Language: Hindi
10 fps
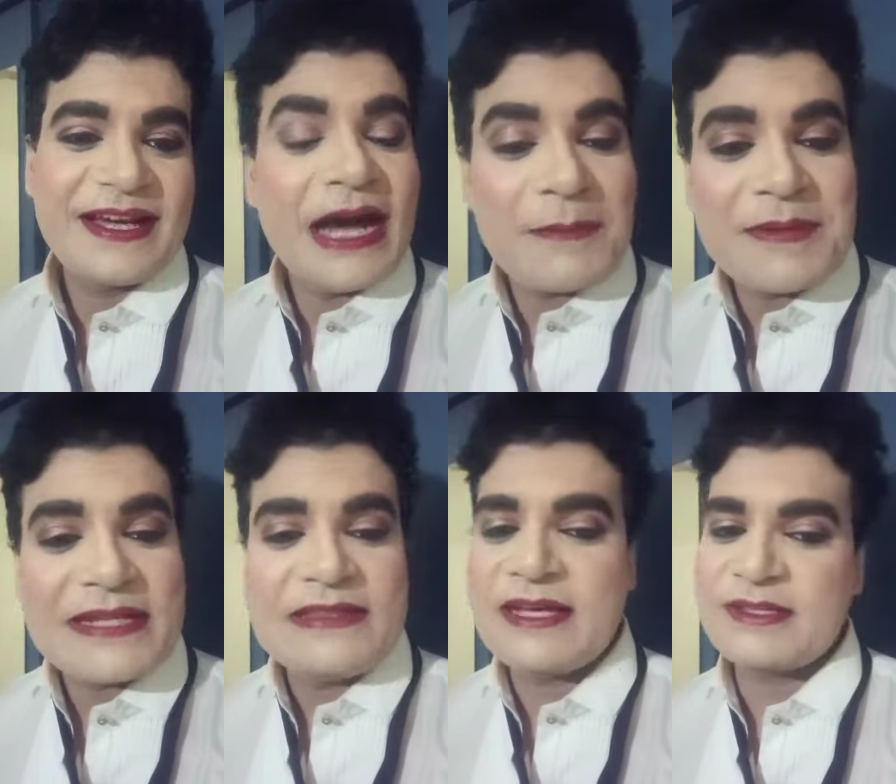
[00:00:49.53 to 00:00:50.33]

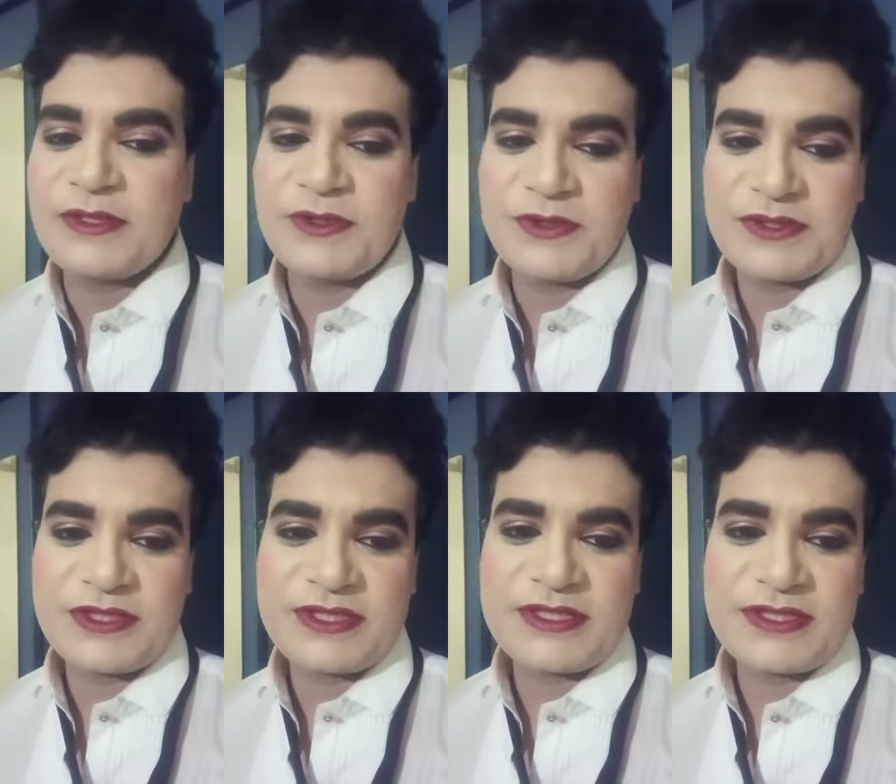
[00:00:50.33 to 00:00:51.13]
अपने दर्द को
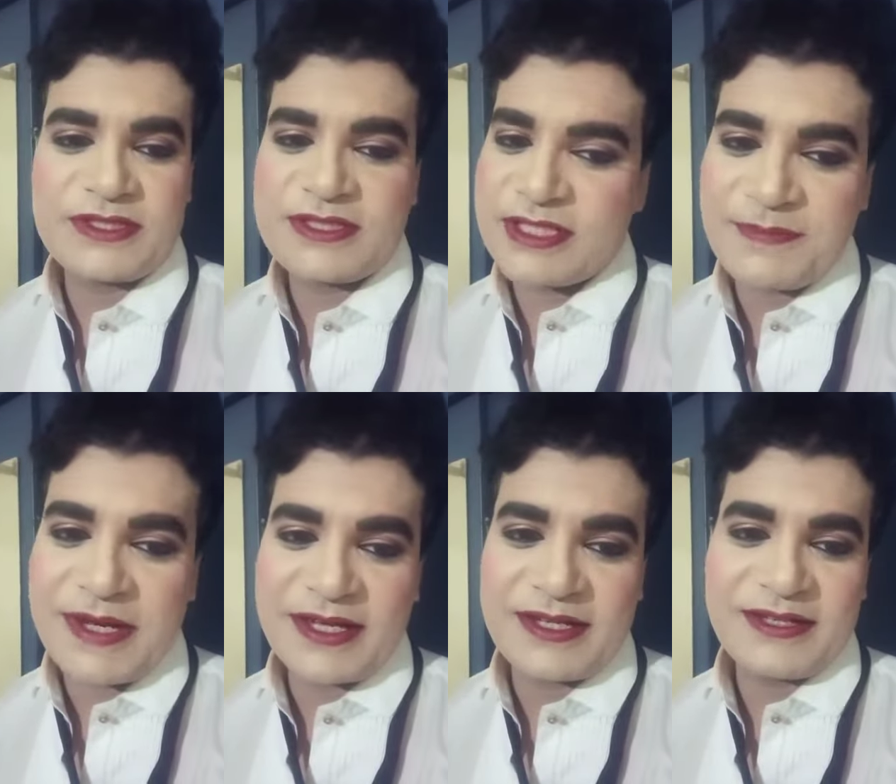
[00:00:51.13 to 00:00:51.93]

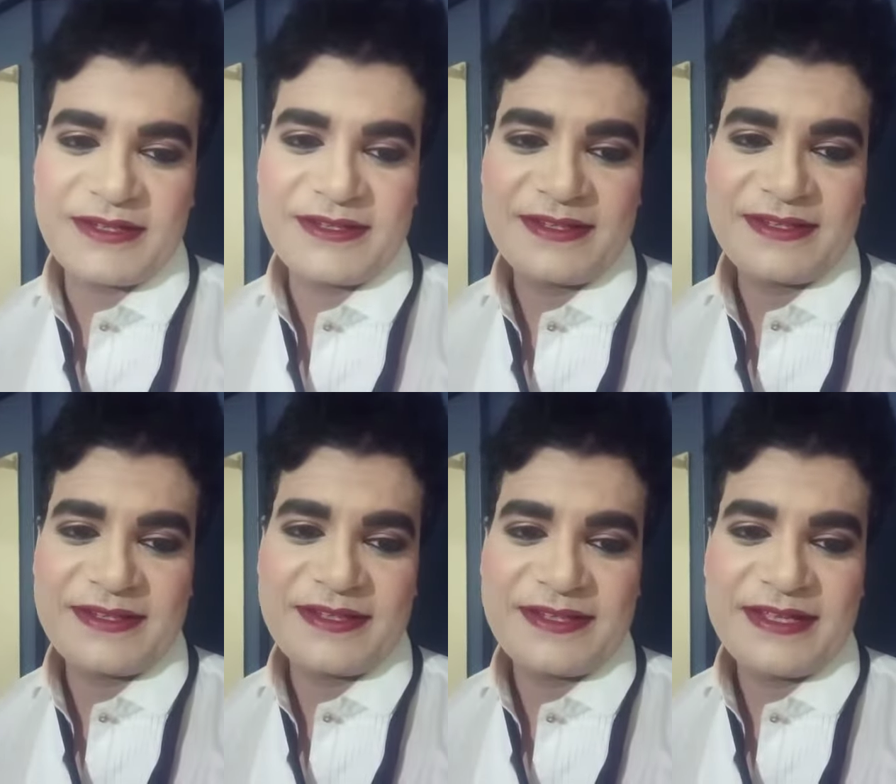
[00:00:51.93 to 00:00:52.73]
छिपा कर
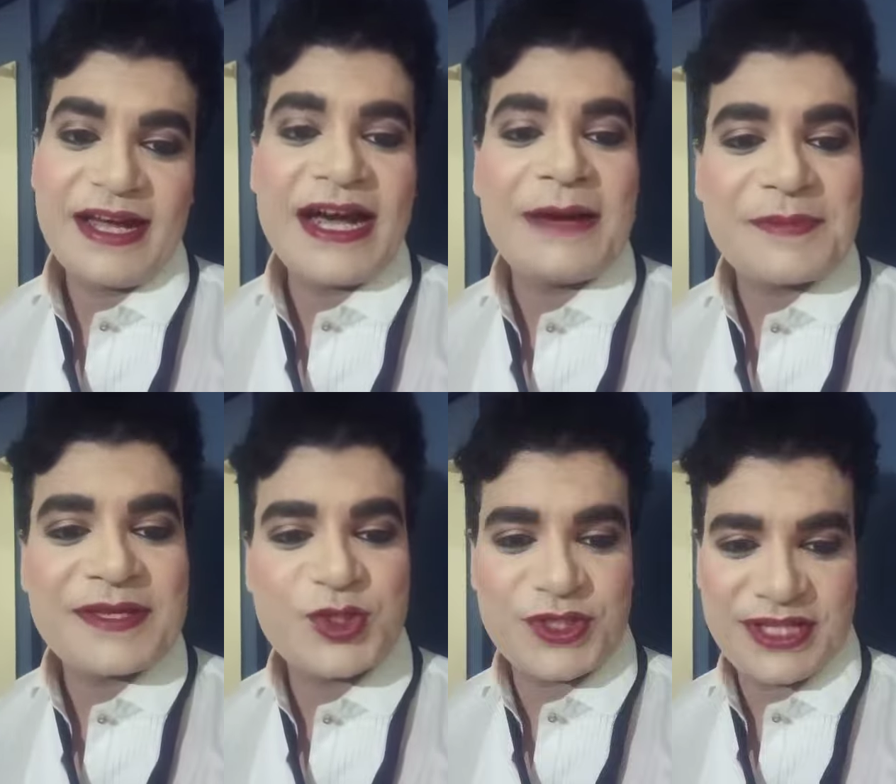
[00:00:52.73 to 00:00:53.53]

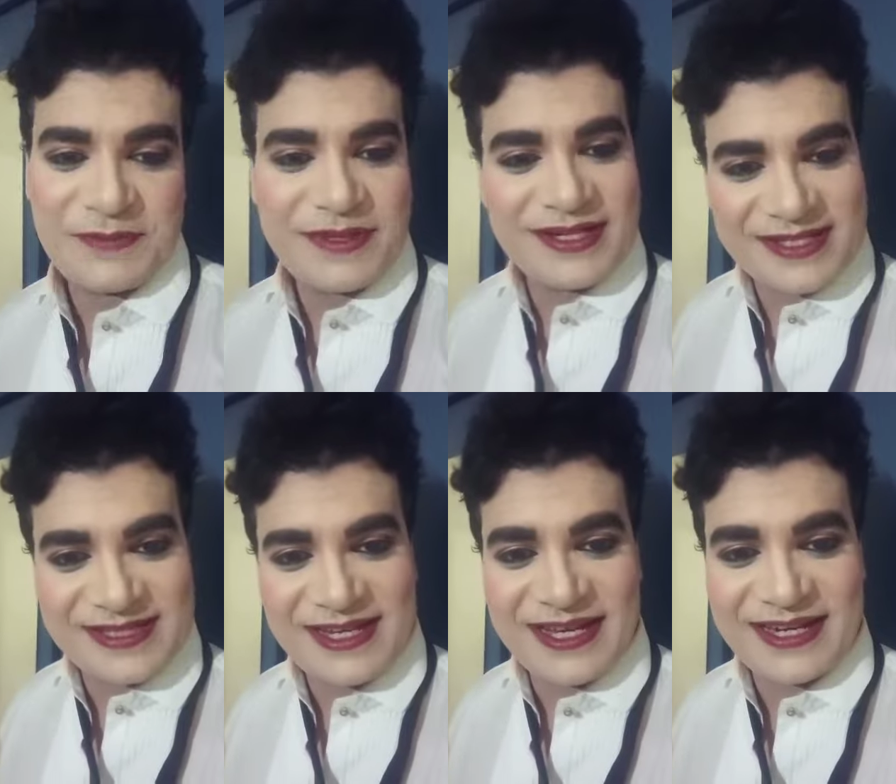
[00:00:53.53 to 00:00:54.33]
आपके चेहरे पर
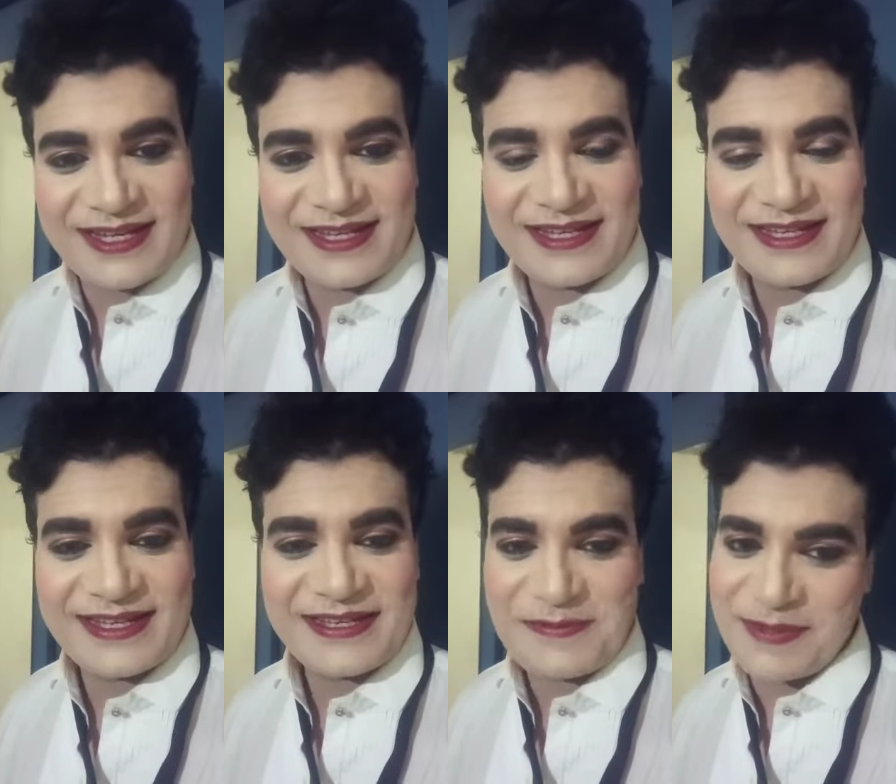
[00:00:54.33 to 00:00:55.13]
हंसी लाना
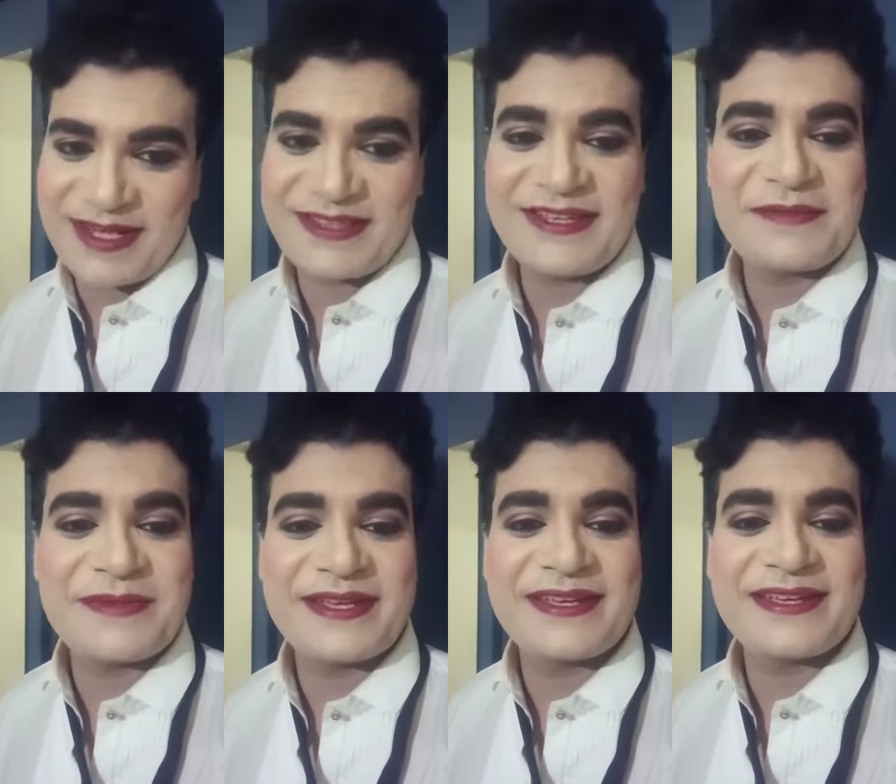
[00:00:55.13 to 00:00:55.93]
मेरा धर्म
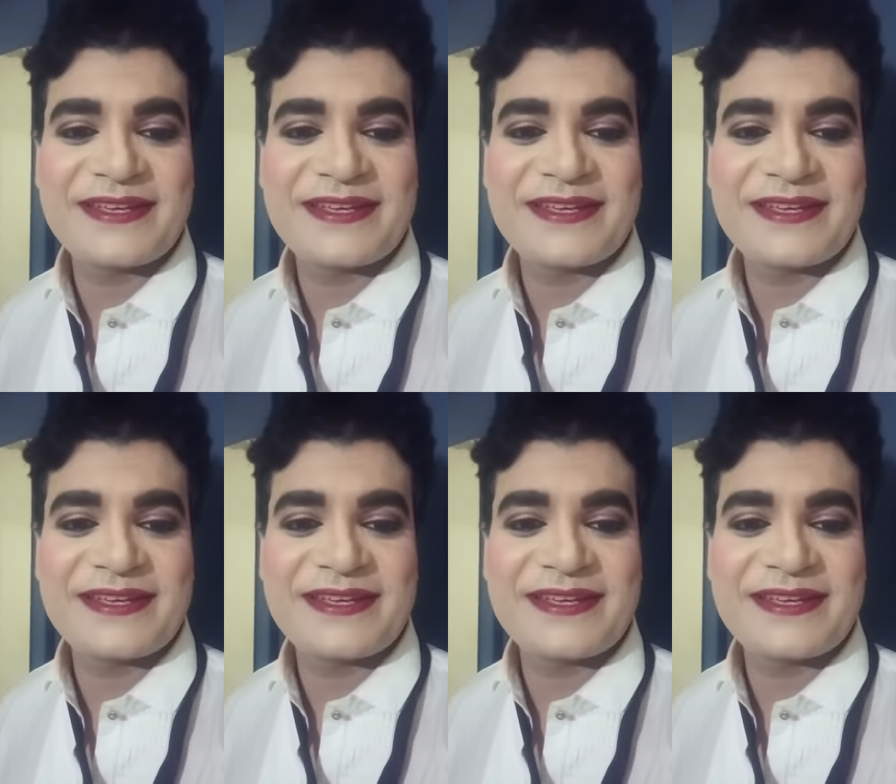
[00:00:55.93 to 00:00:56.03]
है